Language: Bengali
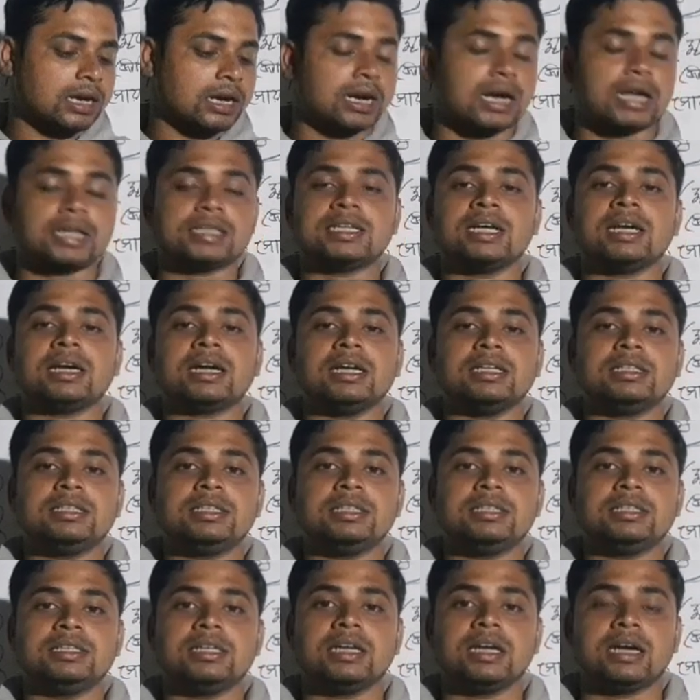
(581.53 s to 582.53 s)
কাছাকাছি
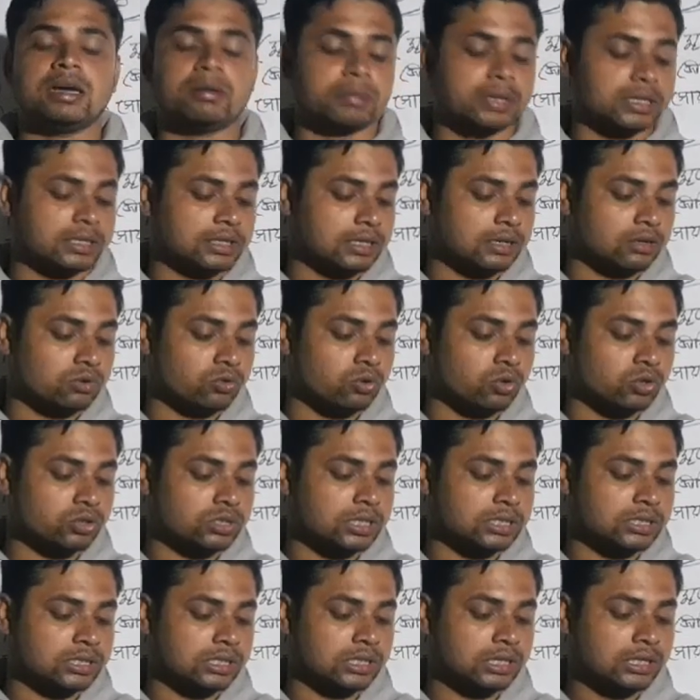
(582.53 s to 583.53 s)
যে আমাদের কোষ
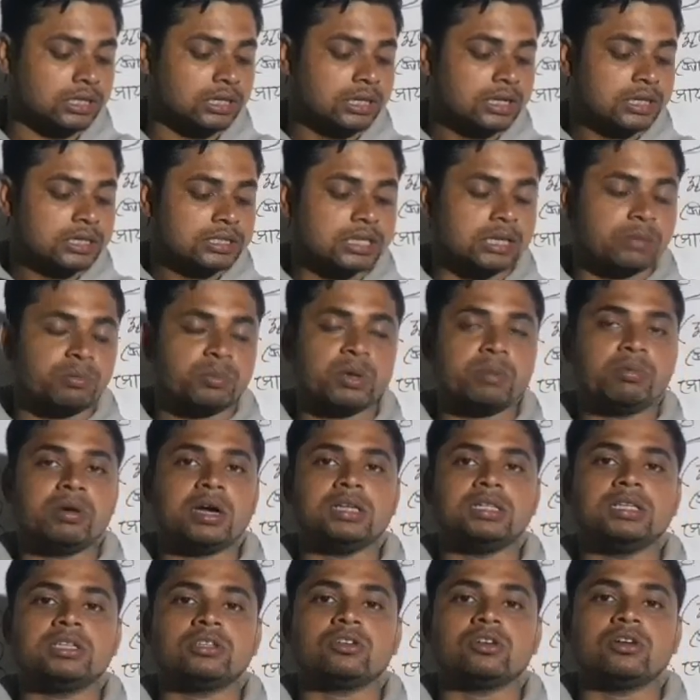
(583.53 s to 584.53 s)
আছে সে
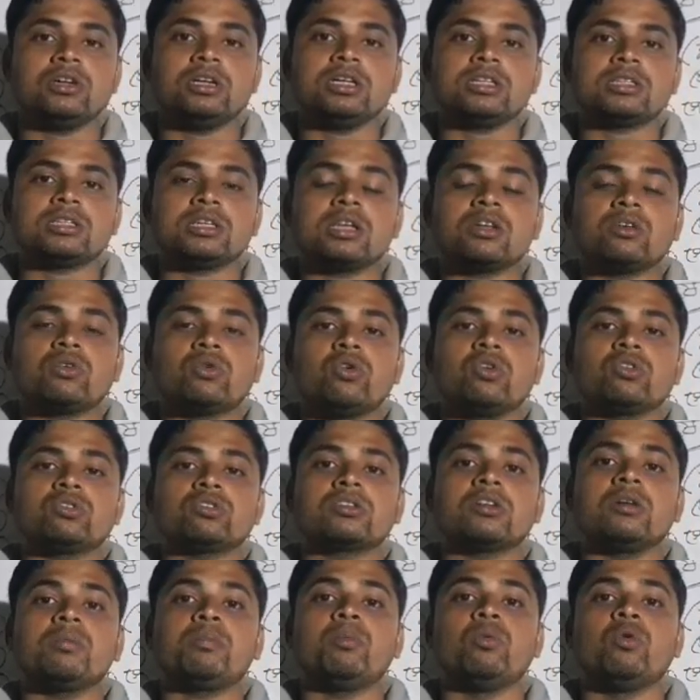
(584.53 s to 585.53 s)
বিভাজিত হয়ে সেই
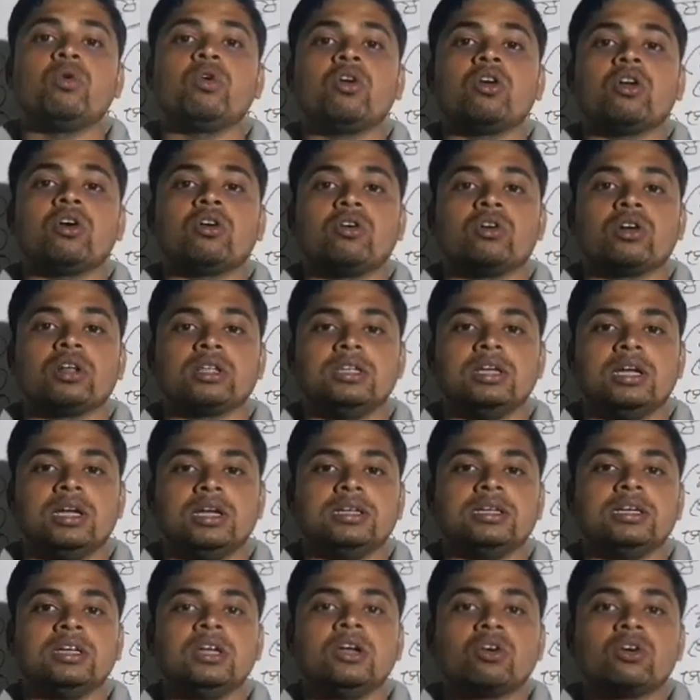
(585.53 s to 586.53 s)
কোষকে পূর্ণ করে যায়
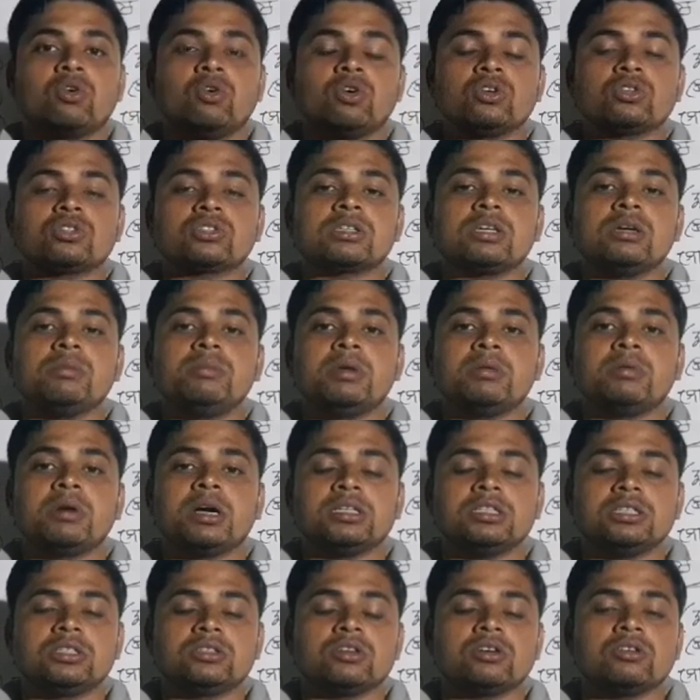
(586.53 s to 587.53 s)
কোষকে
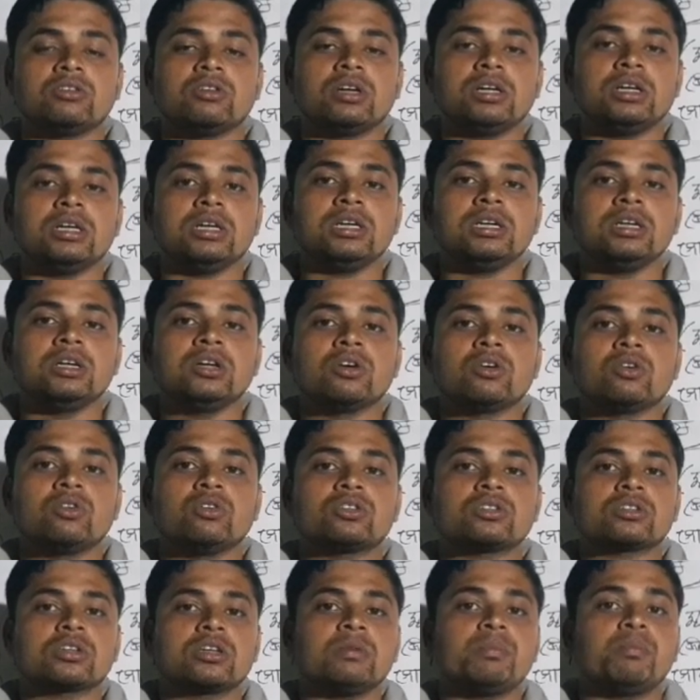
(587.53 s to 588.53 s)
বিভাজিত করে
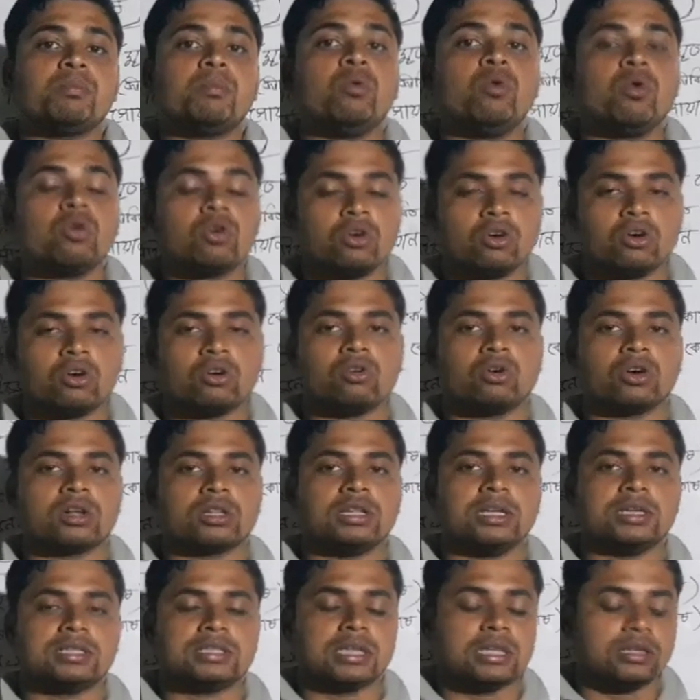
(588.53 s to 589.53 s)
কোষকে পূর্ণ করে
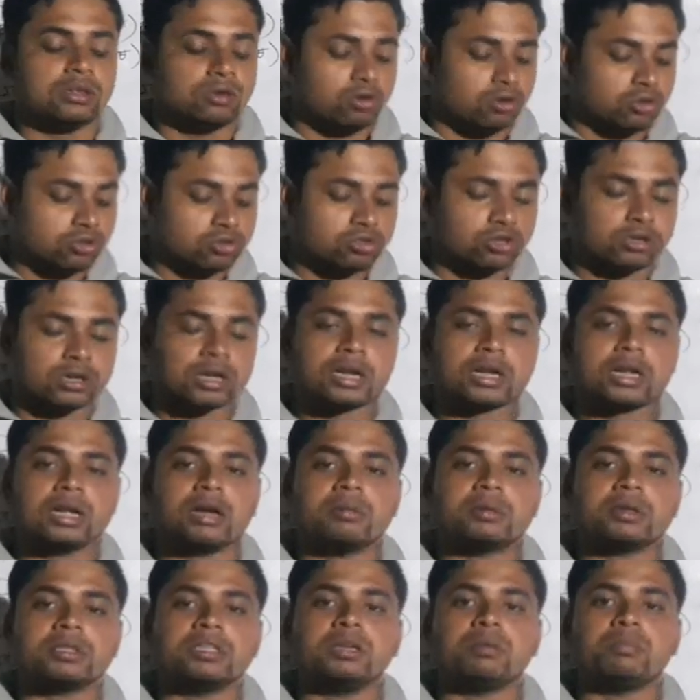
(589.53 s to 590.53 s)
দেয় সেই অংশটাকে
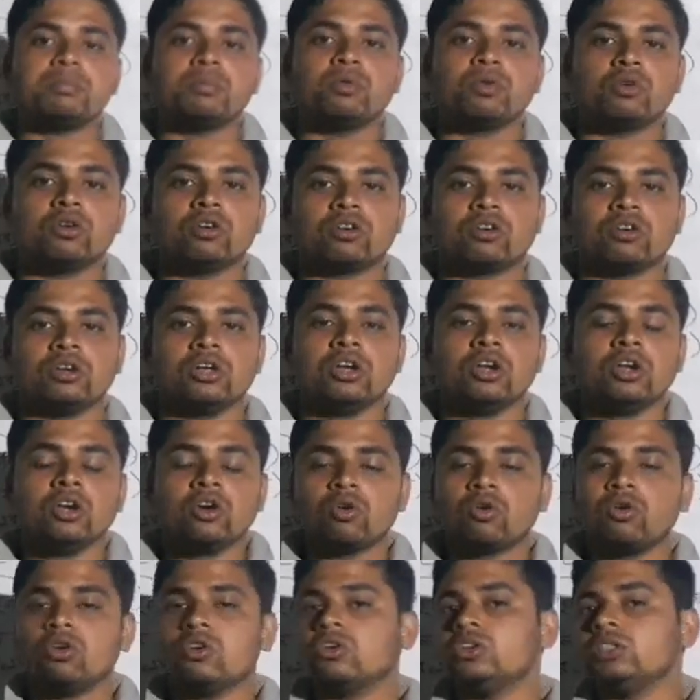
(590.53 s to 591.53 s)
আমাদের পূর্ণ করে
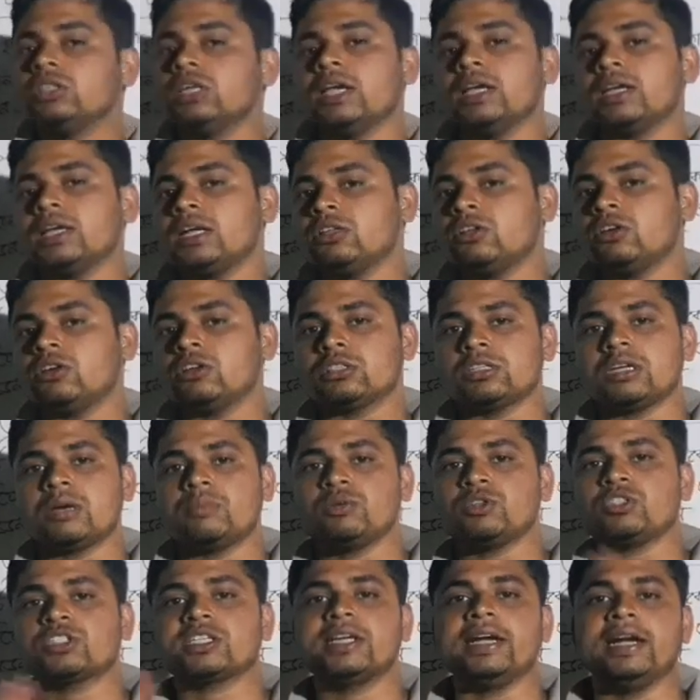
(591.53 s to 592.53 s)
কোনো জায়গা ধরো
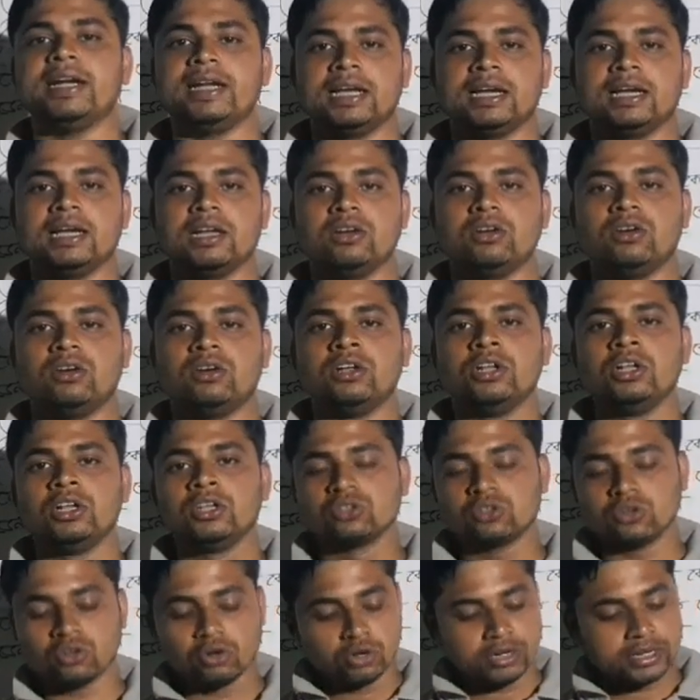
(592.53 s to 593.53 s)
সাপোজ কেটে গেল
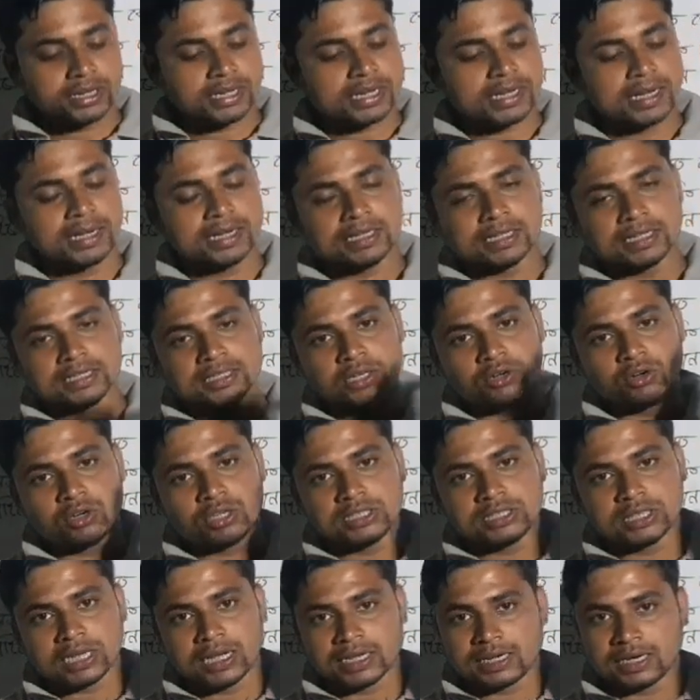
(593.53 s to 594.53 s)
তো ওই কেটে যাওয়া
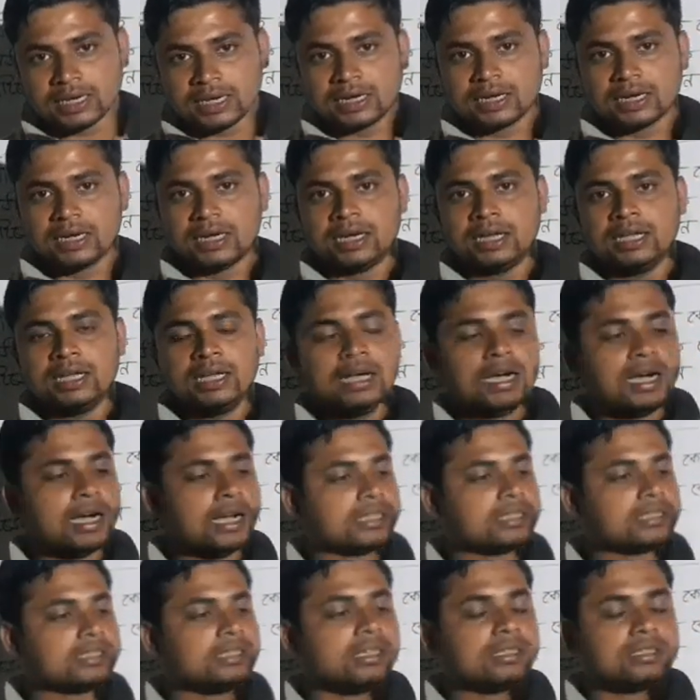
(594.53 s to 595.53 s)
জায়গাটা
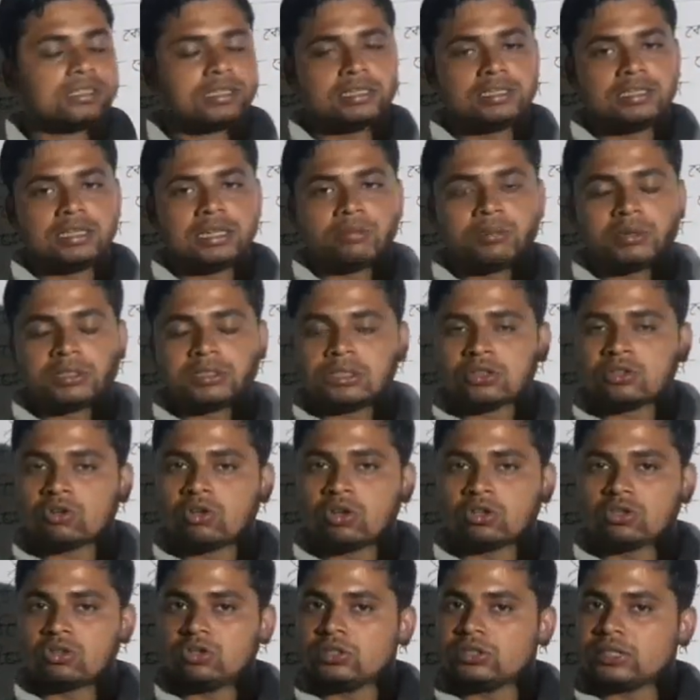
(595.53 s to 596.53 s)
আস্তে আস্তে যে আমাদের
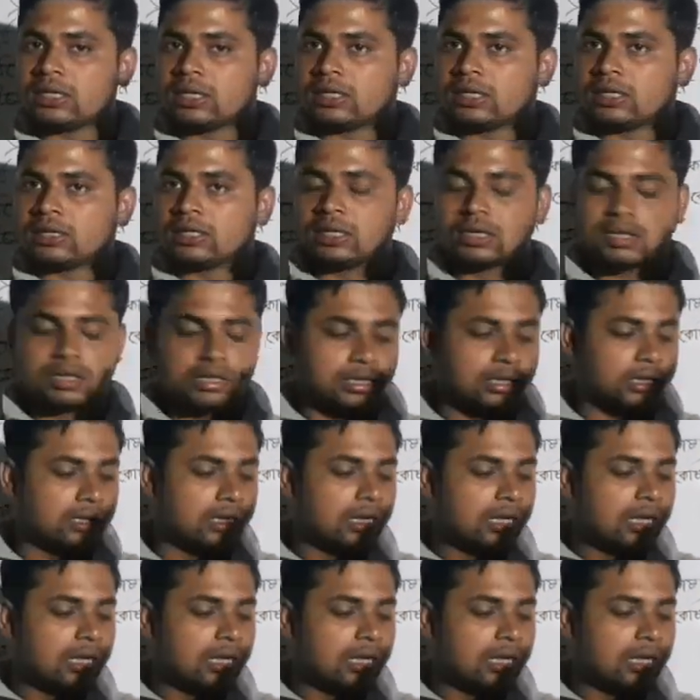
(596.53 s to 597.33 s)
ক্ষত জায়গা থাকে